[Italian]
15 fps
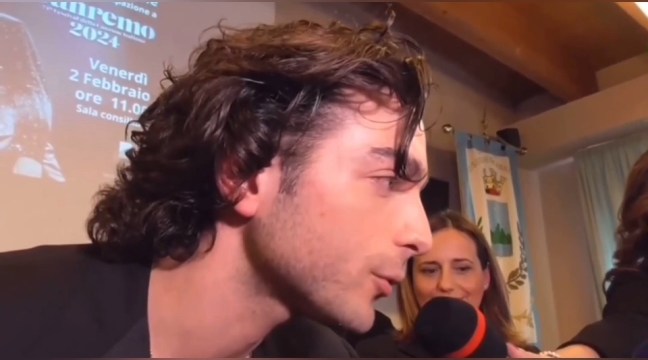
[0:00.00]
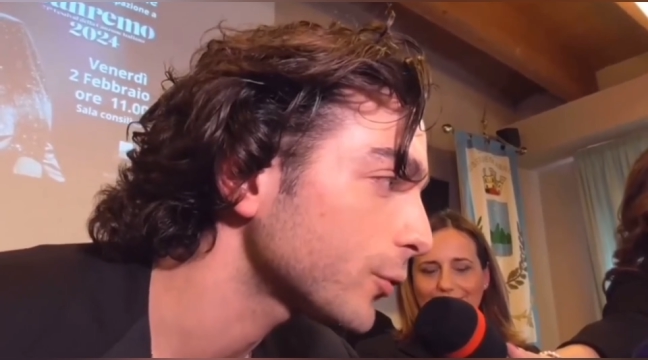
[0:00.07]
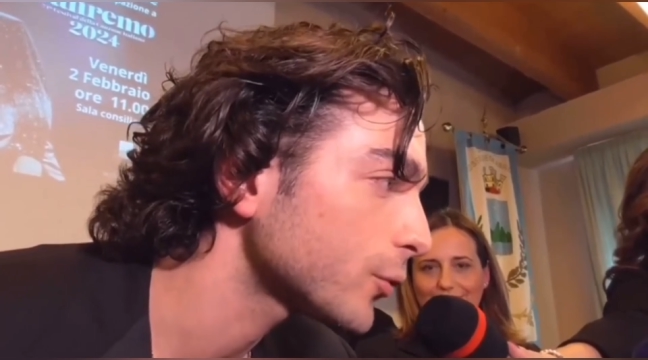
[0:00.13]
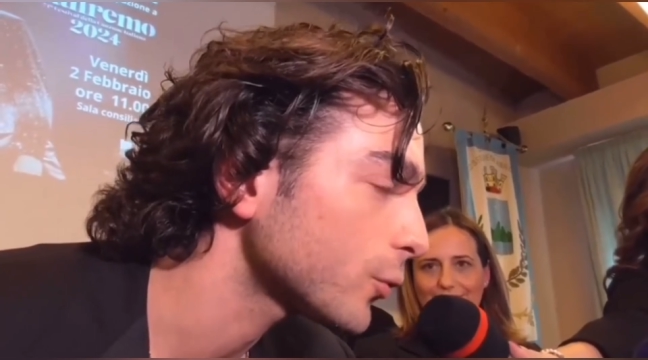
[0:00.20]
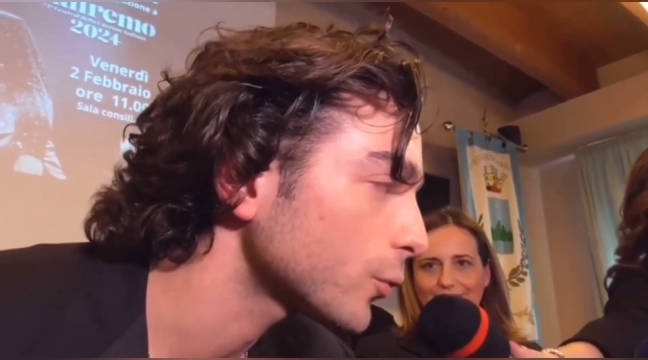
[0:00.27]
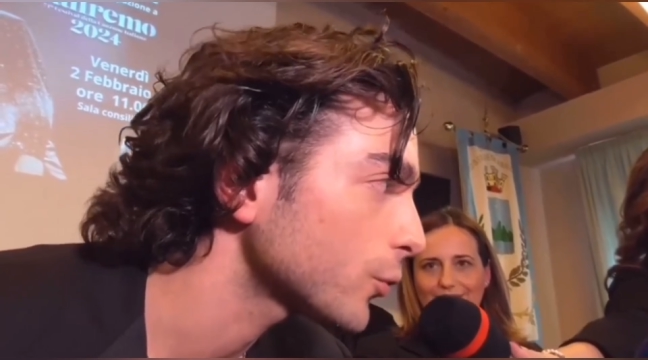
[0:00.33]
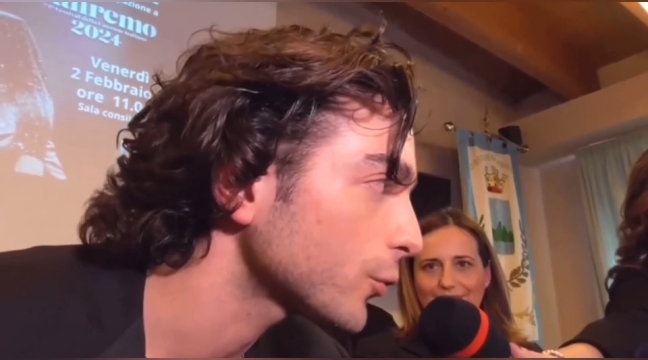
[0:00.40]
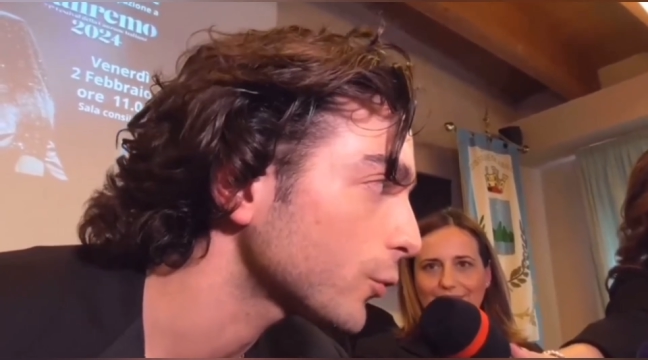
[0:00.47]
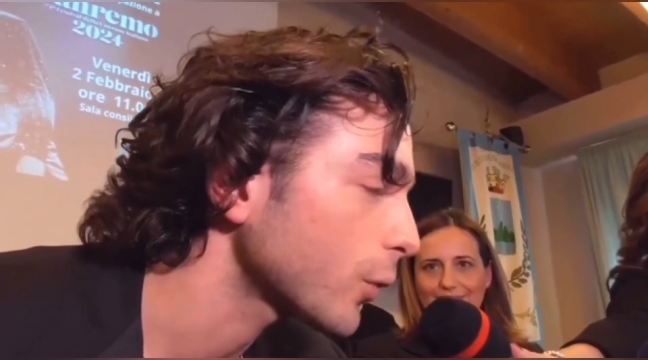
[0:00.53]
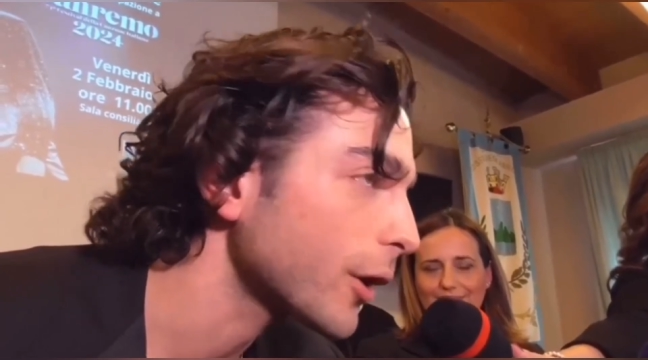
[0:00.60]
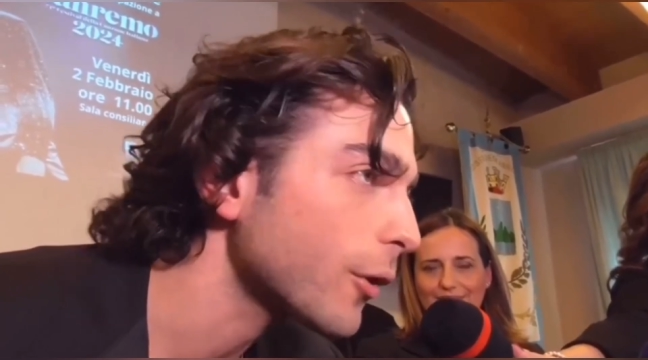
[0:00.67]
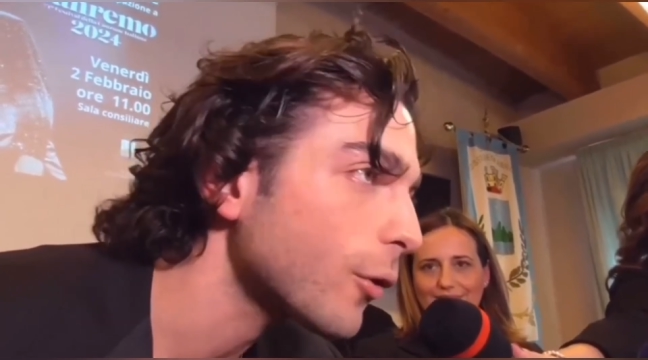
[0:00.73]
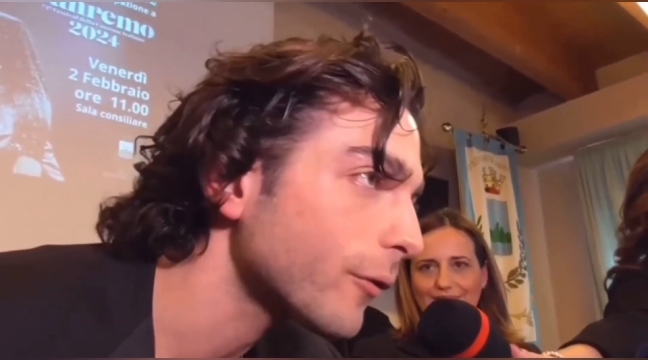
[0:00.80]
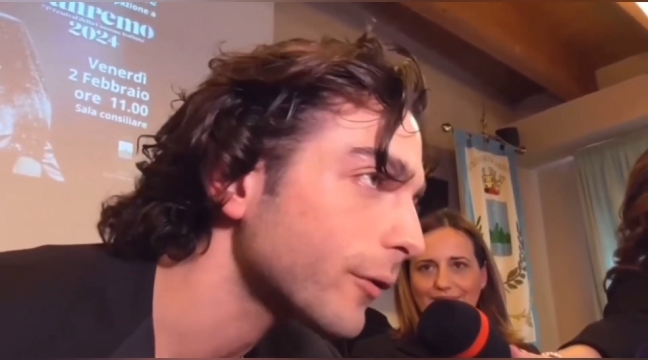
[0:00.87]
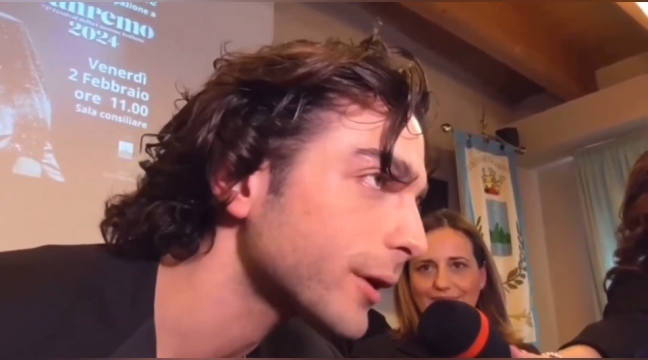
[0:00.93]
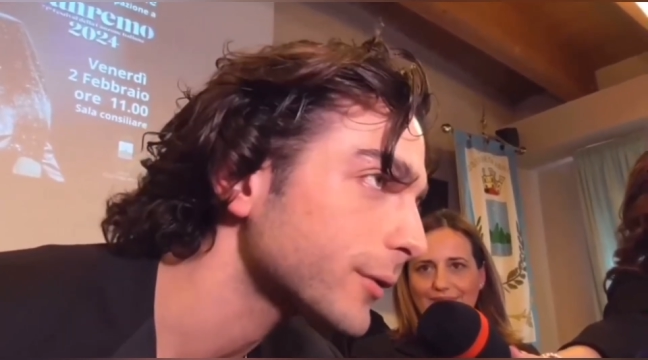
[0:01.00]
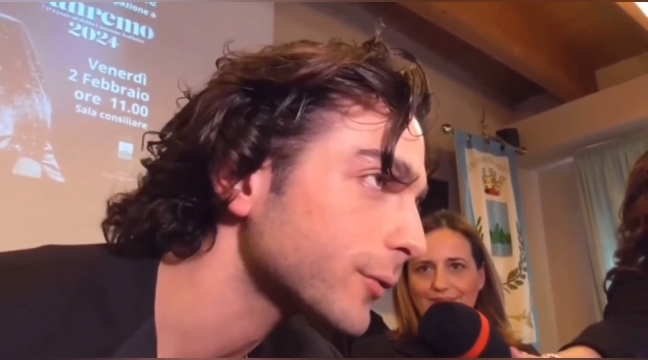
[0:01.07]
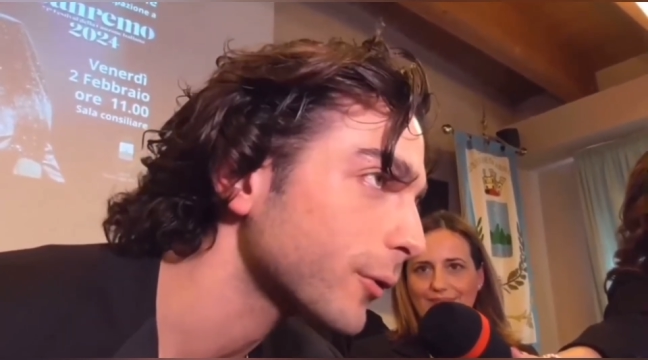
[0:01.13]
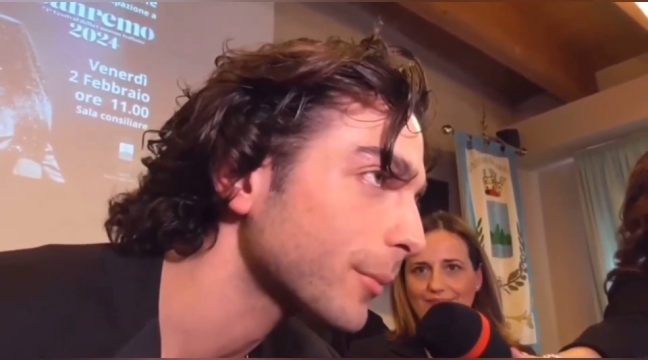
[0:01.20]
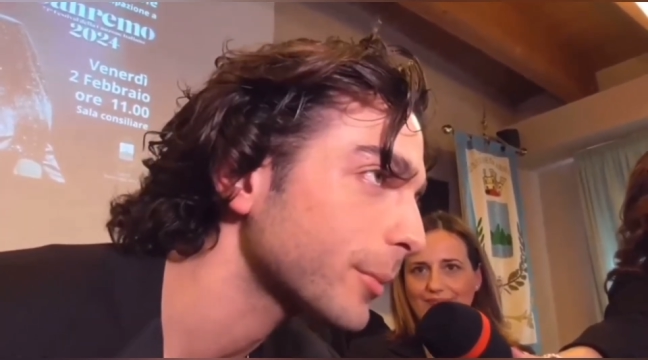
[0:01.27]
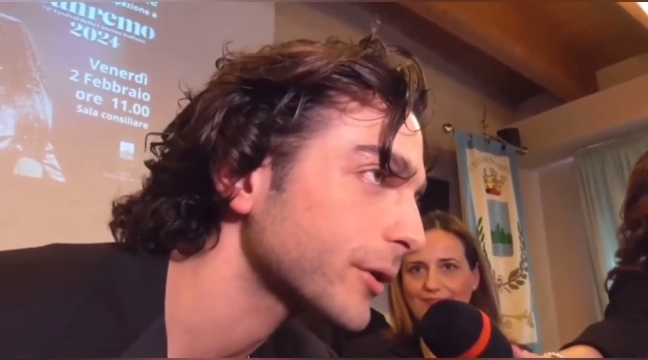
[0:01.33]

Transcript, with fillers: più su, sulle cover, sul